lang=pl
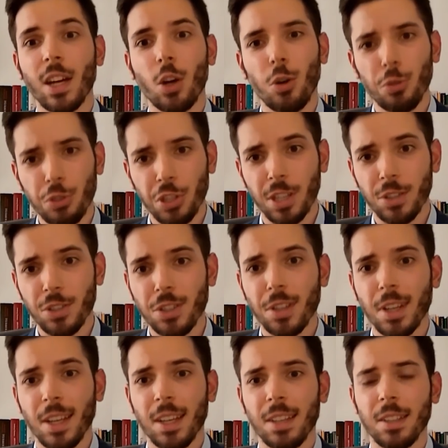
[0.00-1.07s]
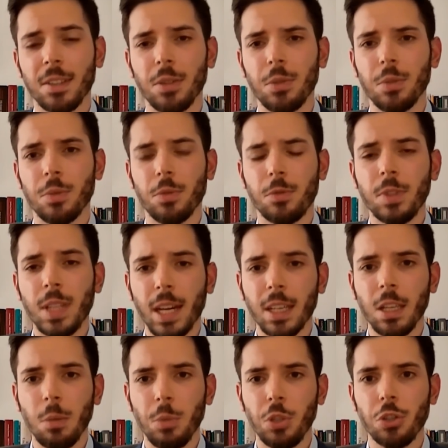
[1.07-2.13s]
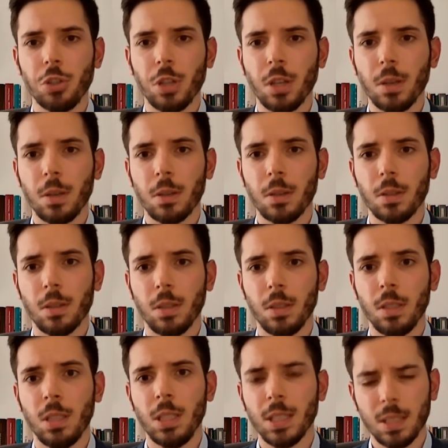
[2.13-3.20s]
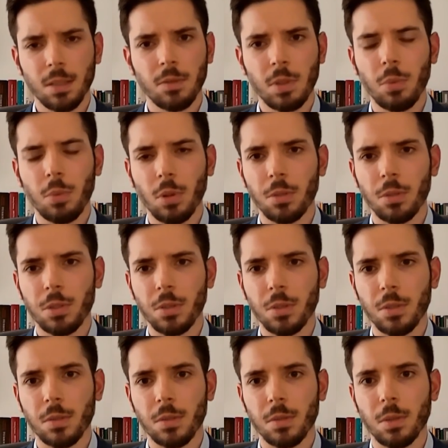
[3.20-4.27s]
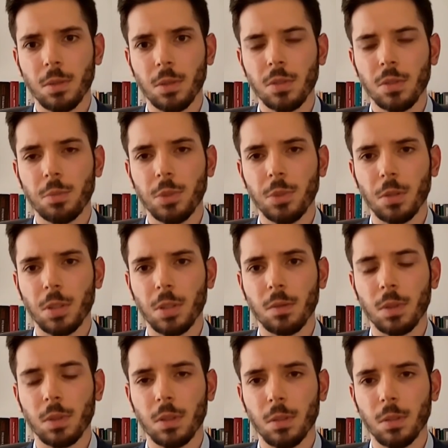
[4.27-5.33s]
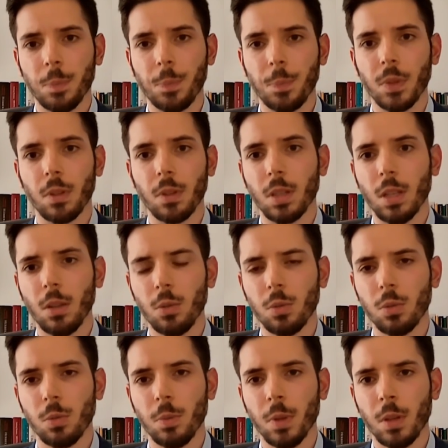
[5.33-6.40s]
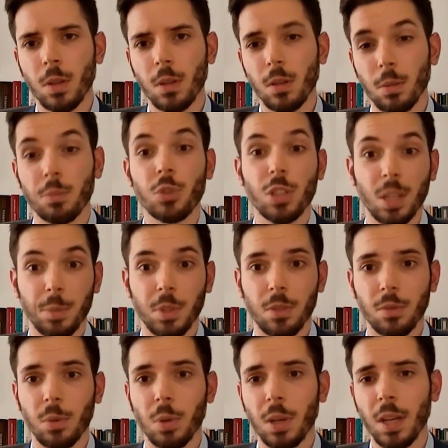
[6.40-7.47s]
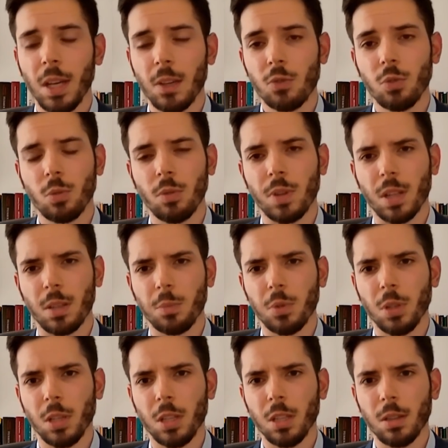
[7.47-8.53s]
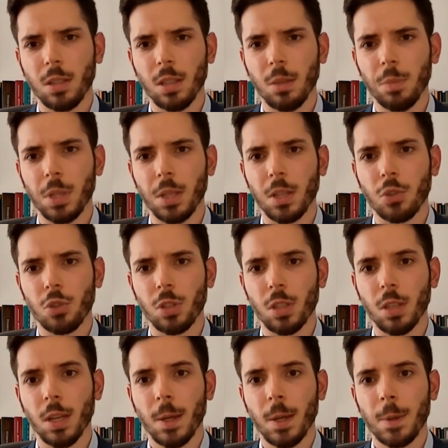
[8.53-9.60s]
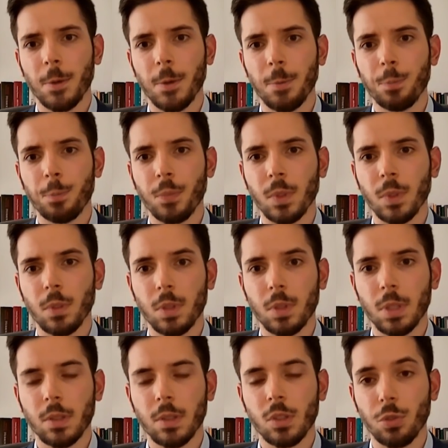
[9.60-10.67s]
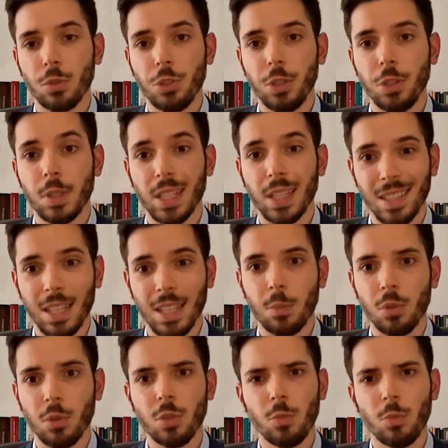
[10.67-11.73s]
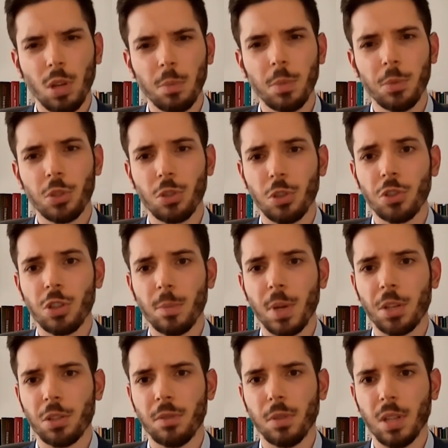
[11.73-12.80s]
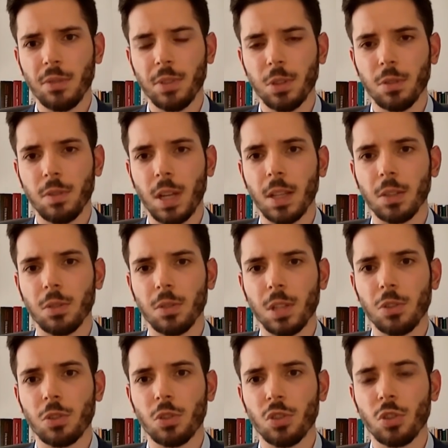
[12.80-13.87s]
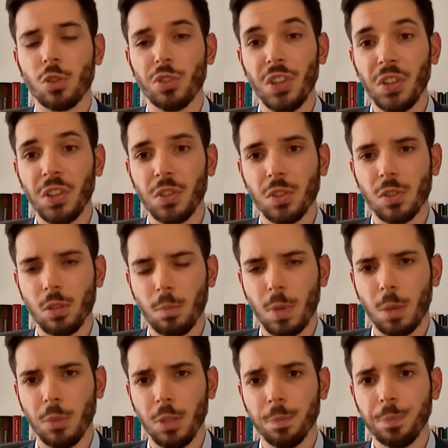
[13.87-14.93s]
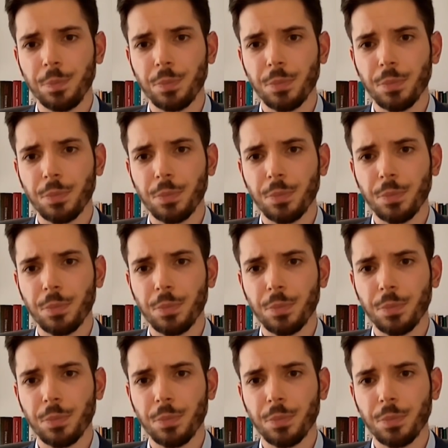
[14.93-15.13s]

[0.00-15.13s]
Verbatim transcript: chociaż Wydaje mi się, e, i nie jestem w tym poglądzie odosobniony, nawet y, kilku, no przynajmniej dwóch członków Rady Polityki Pieniężnej y, y, sądzi tak samo, że mogłaby być troszeczkę bardziej wyrafinowana. To znaczy to schodzenie ze stopami